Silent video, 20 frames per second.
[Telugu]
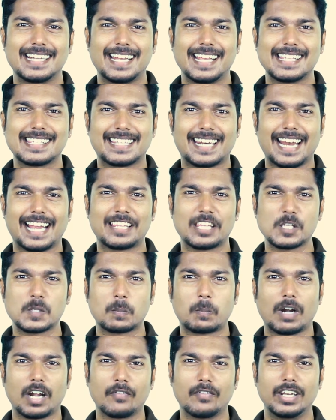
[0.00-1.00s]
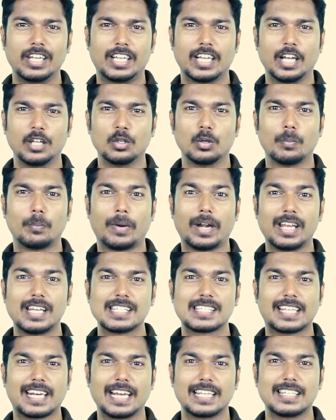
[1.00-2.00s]
అంటే స్క్రాచెస్ పడవని కాదు పడిన
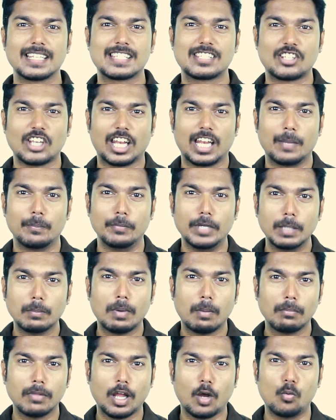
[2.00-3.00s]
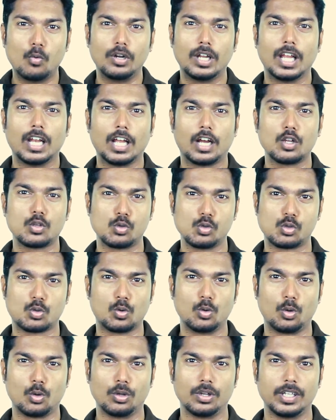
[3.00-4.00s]
స్క్రాచెస్ చాలా మినిమంలా ఉండేలాగా
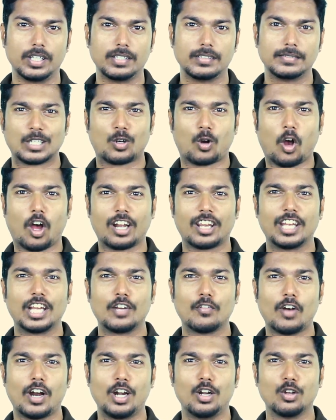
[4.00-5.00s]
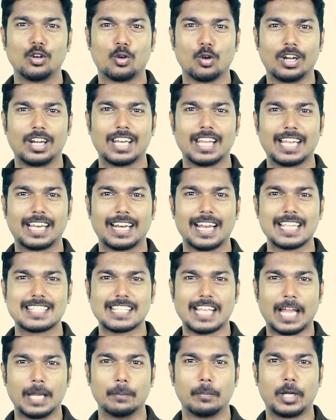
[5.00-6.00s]
చూసుకుంటుంది కార్నింగ్ వాళ్ళు గొరిలా
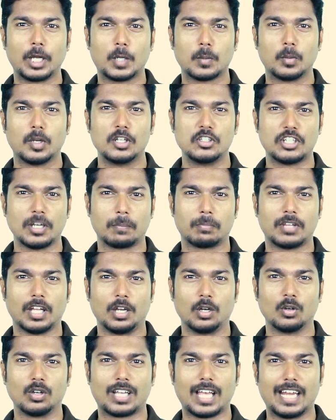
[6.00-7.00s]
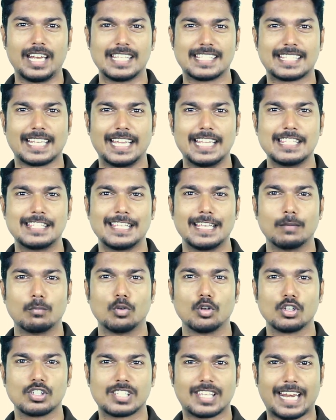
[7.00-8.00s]
గ్లాస్ అన్బ్రేకబుల్ అని చెప్తారు కానీ సైన్స్
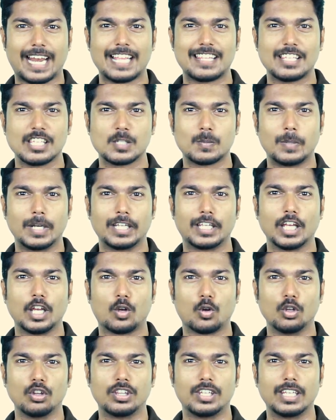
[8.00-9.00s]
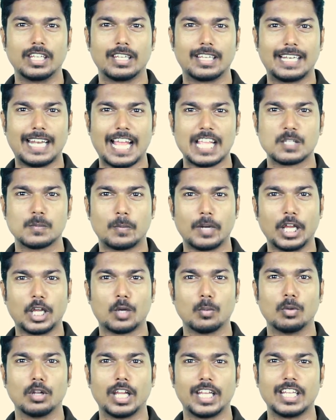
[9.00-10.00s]
ఏమో స్క్రాచెస్ పెరిగే కొద్దీ గ్లాస్
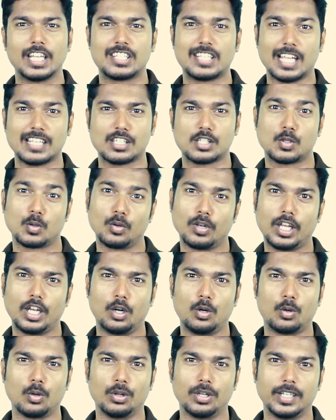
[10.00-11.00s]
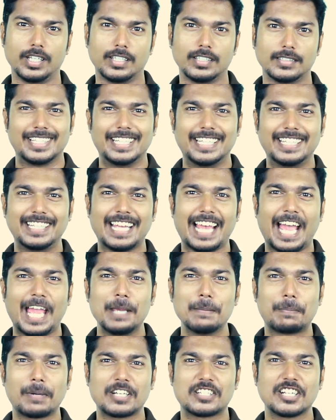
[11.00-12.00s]
బ్రేకబుల్ అయ్యే ఛాన్సెస్ ఉన్నాయి ఉంటుంది ఇది
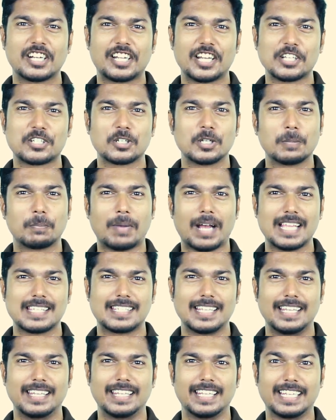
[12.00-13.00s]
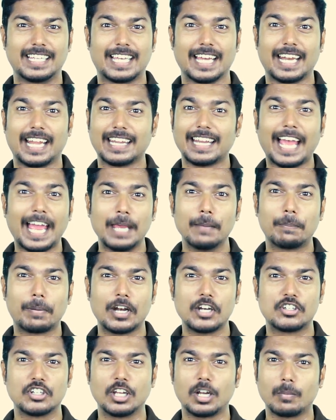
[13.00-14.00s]
హై ప్రెషర్ టెస్ట్ పాస్ అయింది కానీ అంత హై
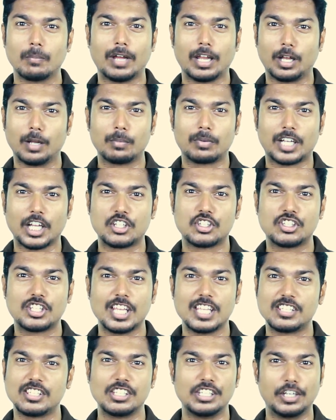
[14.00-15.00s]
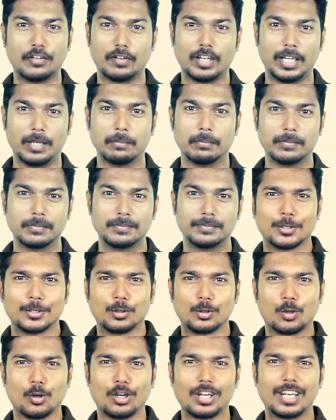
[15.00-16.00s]
ప్రెషర్ మనం టచ్ చేసి ఇవ్వలేము
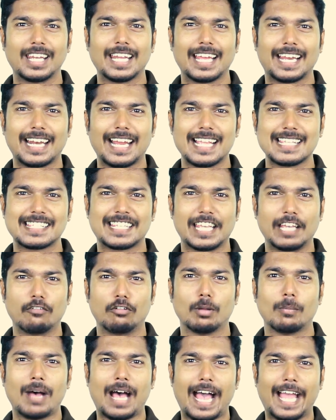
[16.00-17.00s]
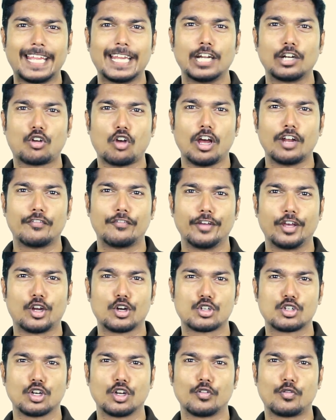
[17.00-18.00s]
గొరిల్లా గ్లాస్ కేవలం హై అండ్
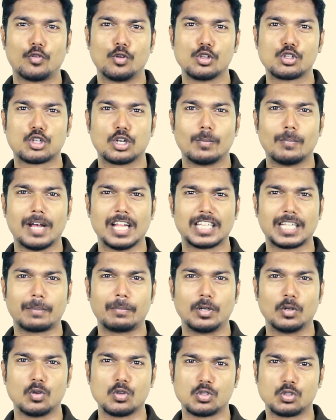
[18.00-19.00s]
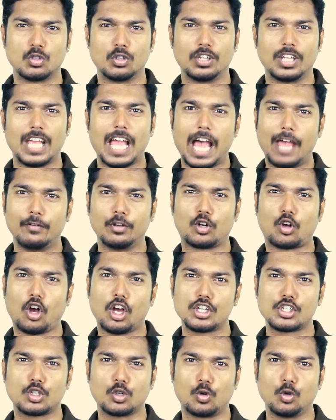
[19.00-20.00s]
కాన్ఫిగరేషన్ ఫోన్స్లో మాత్రమే వస్తుంది అవి
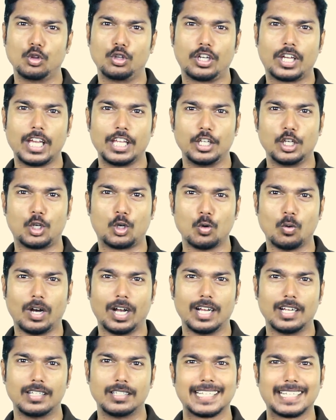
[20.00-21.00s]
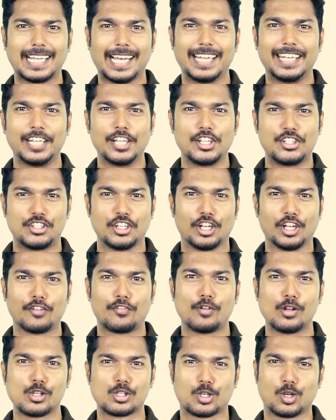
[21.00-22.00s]
కాస్ట్ కొద్దిగా ఎక్కువ కానీ చిన్న
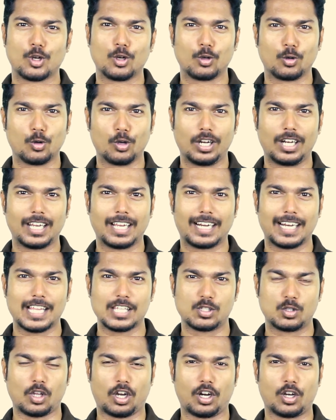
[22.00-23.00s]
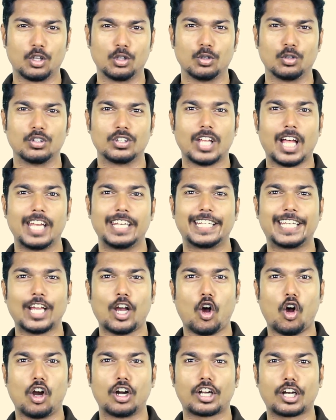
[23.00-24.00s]
ఫోన్స్లో గొరిల గ్లాస్ దొరకదు దానికి
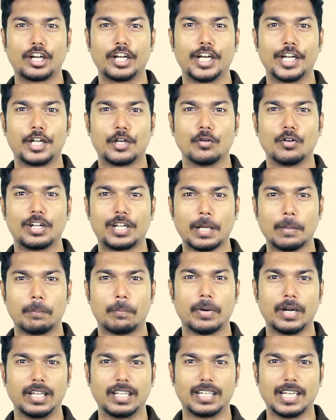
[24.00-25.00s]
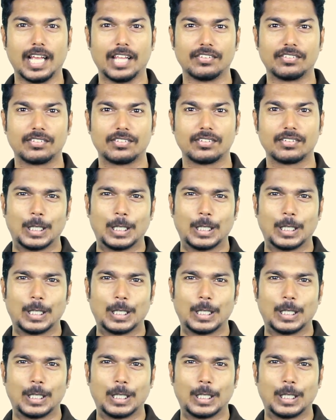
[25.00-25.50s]
ఆల్టర్నేటివ్ టెంపర్డ్ గ్లాస్